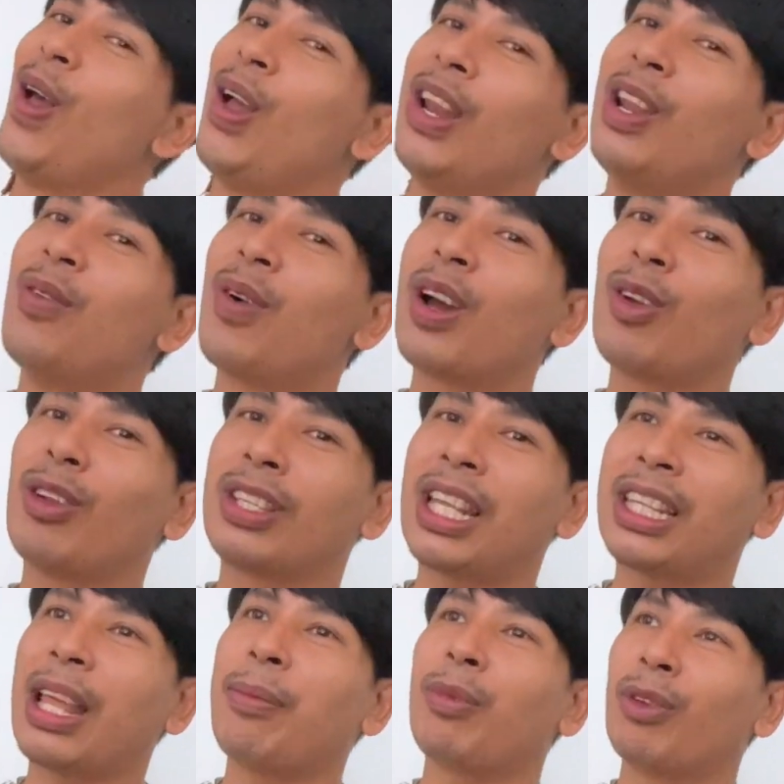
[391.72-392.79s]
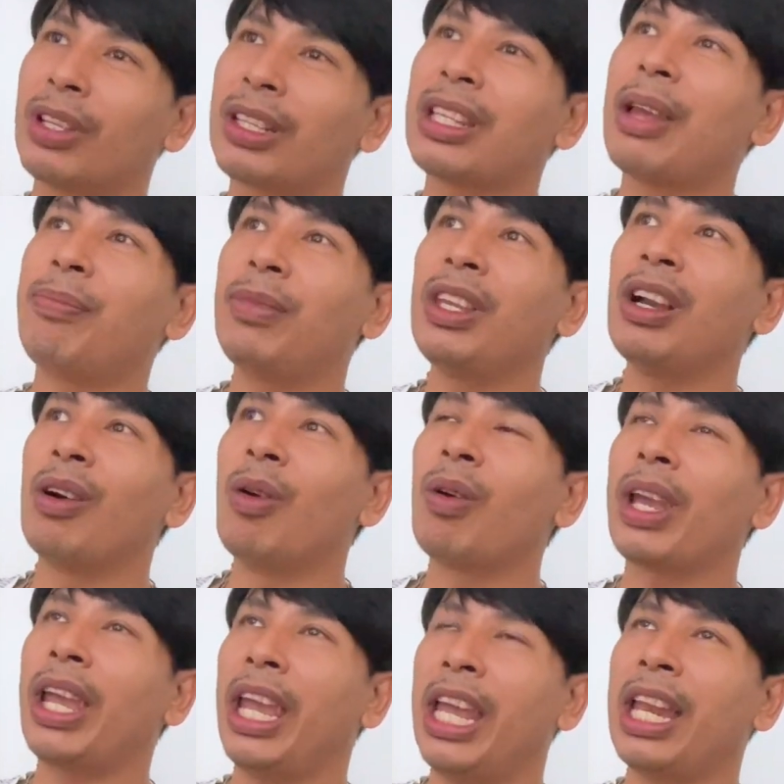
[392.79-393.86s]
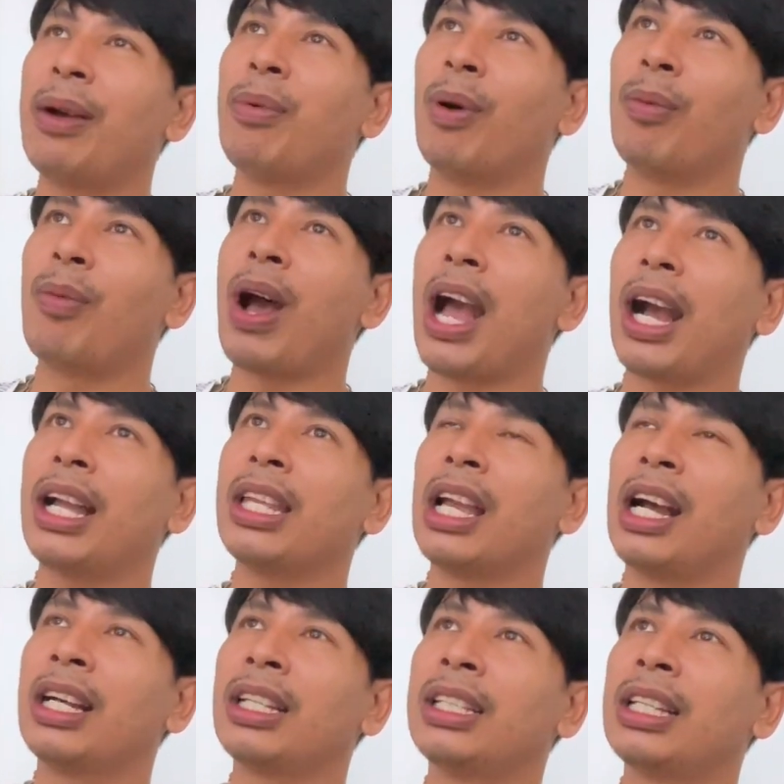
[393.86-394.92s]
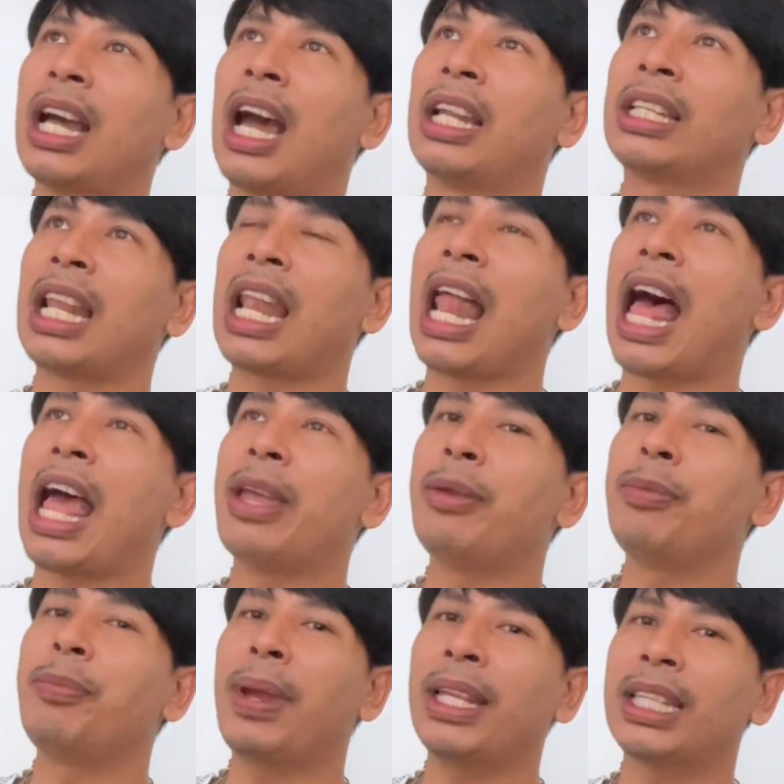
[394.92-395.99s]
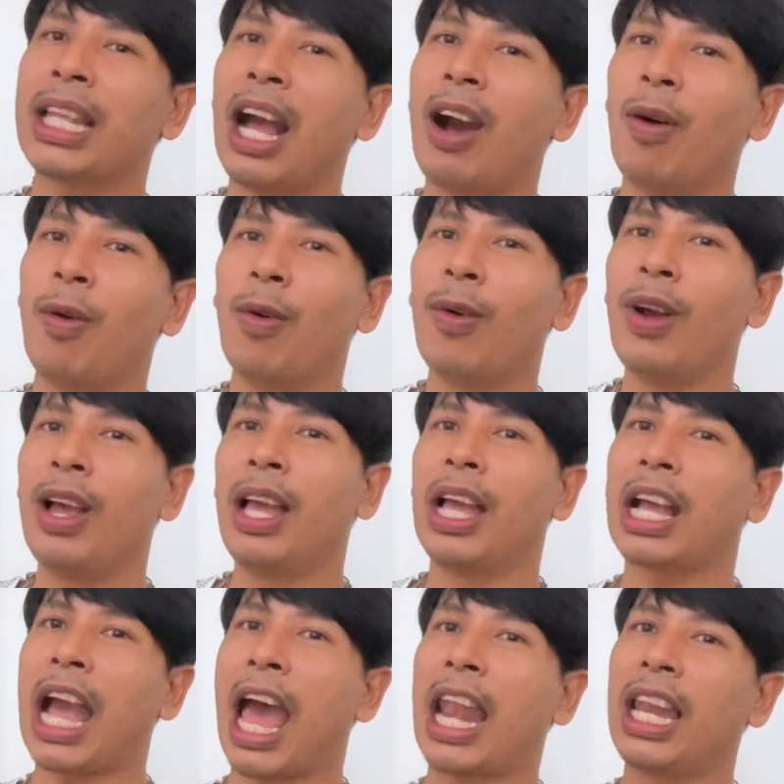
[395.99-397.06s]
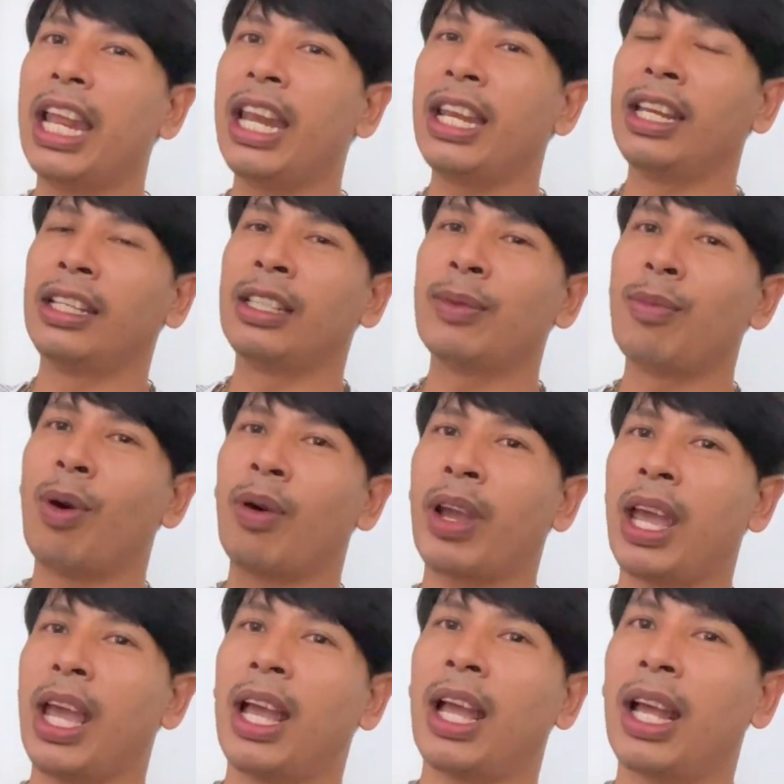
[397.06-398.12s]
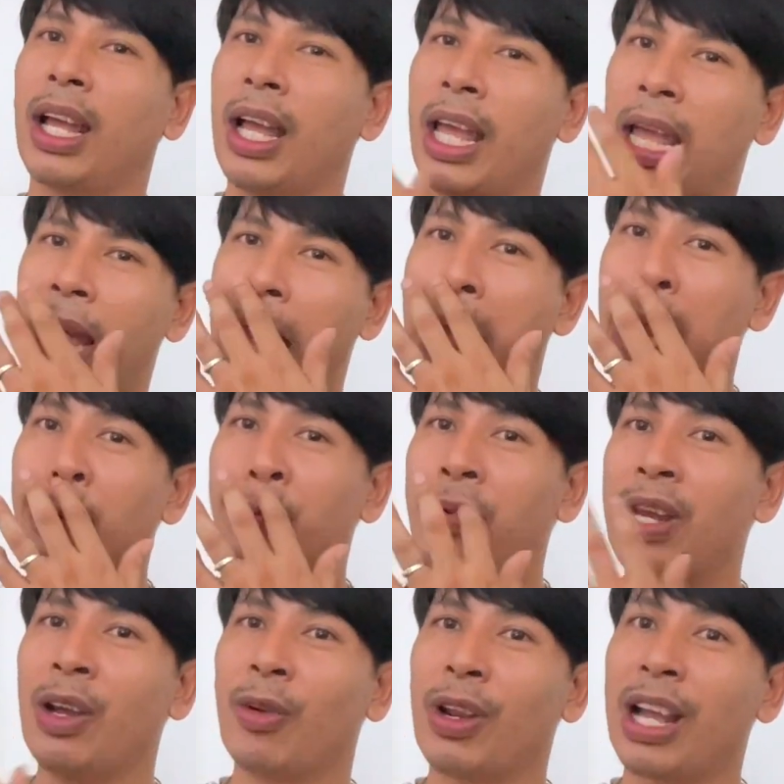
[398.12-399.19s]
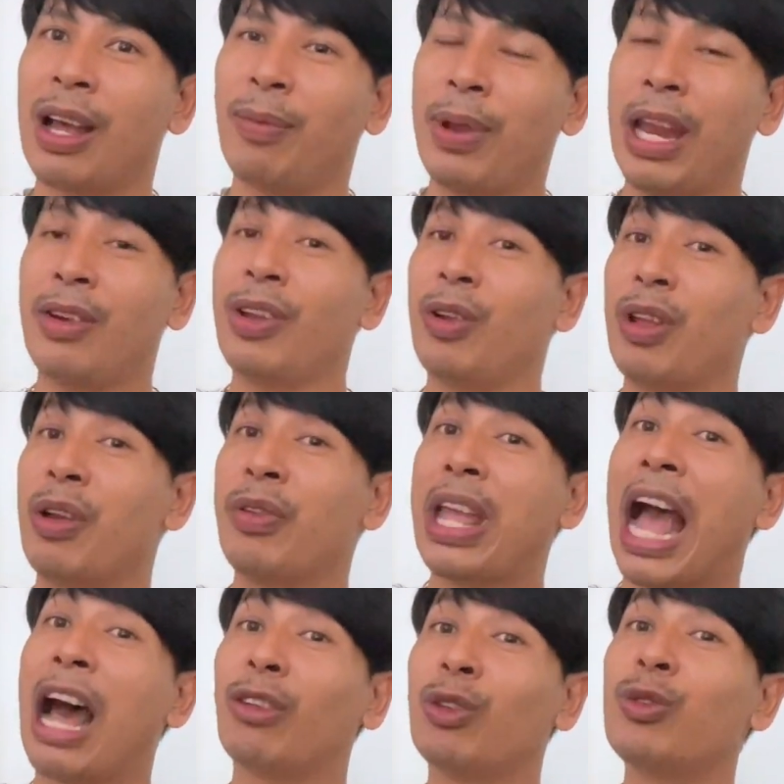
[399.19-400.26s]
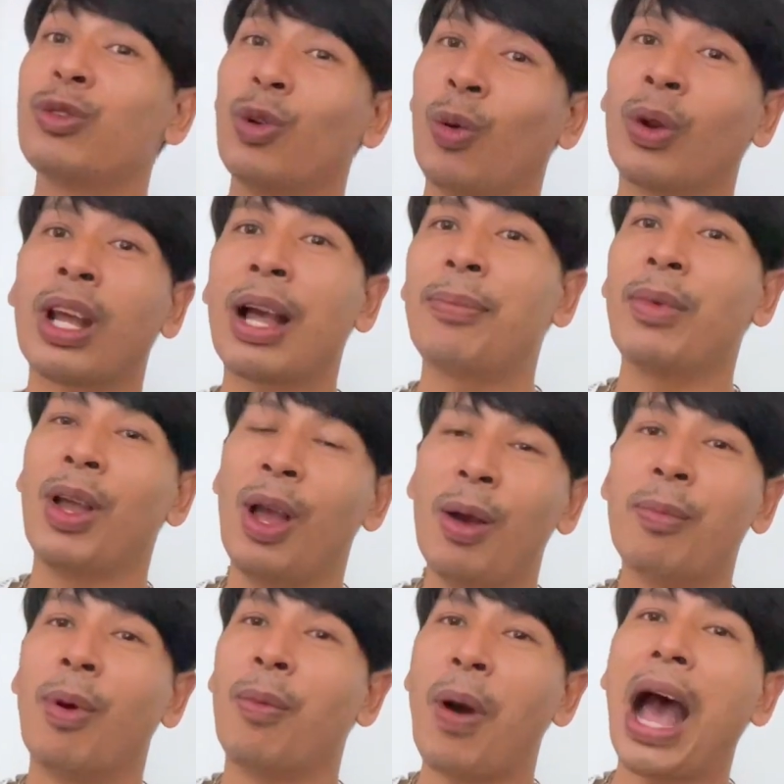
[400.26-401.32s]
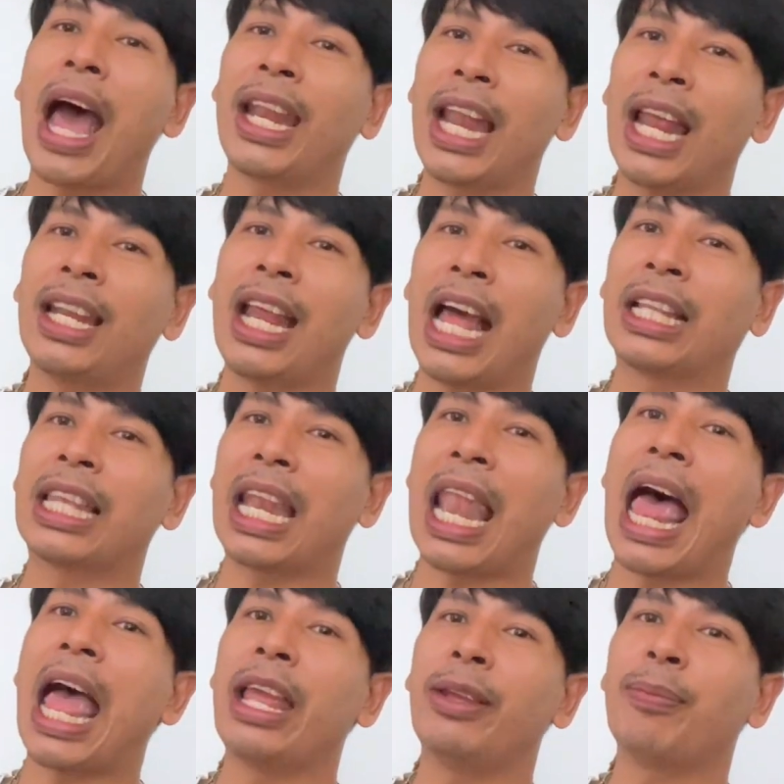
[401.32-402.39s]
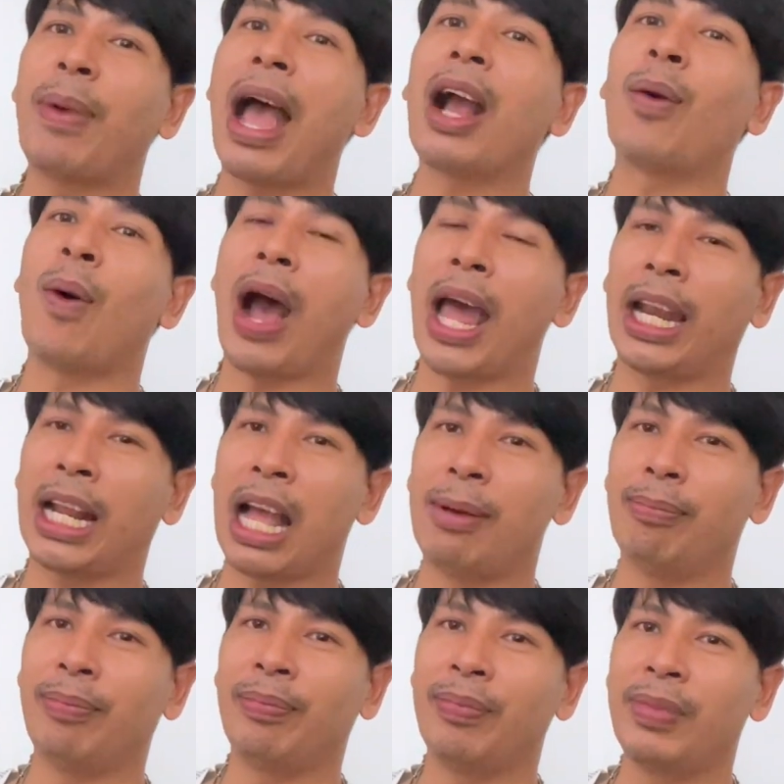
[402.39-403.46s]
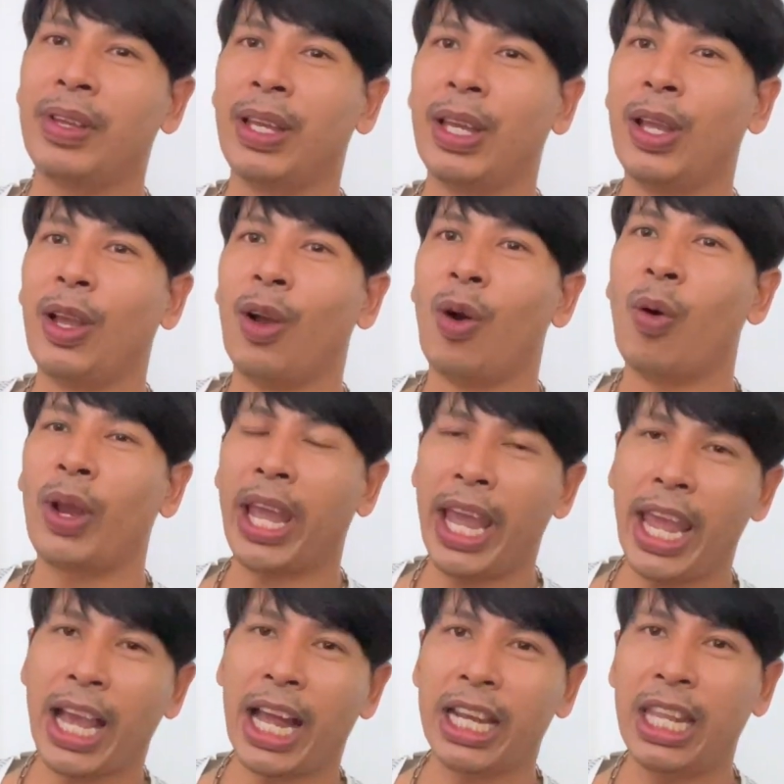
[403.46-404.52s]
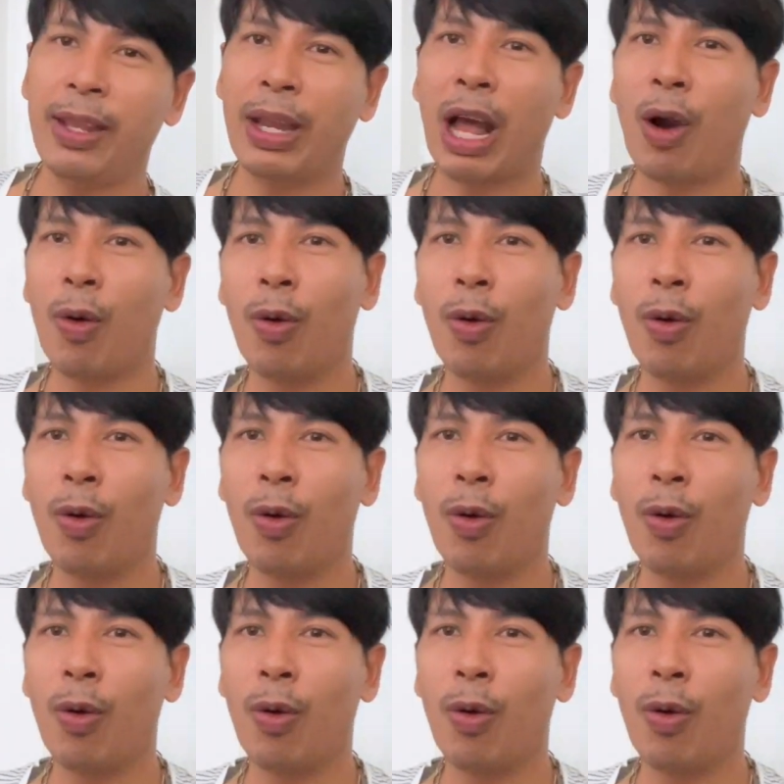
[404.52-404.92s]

หรือว่ากระโดดสเต็ปโดดสเต็ปนี่ยังโอเคนะ ผมว่าก็ยังอันตรายไม่เท่าการเล่น จะบอกไงแฮนด์เรียลนะครับแฮนด์เรียลยาวๆสูงๆนะครับผมว่าอันนั้นอันตรายมากกว่านะครับ โอเค ครั้นี้เรา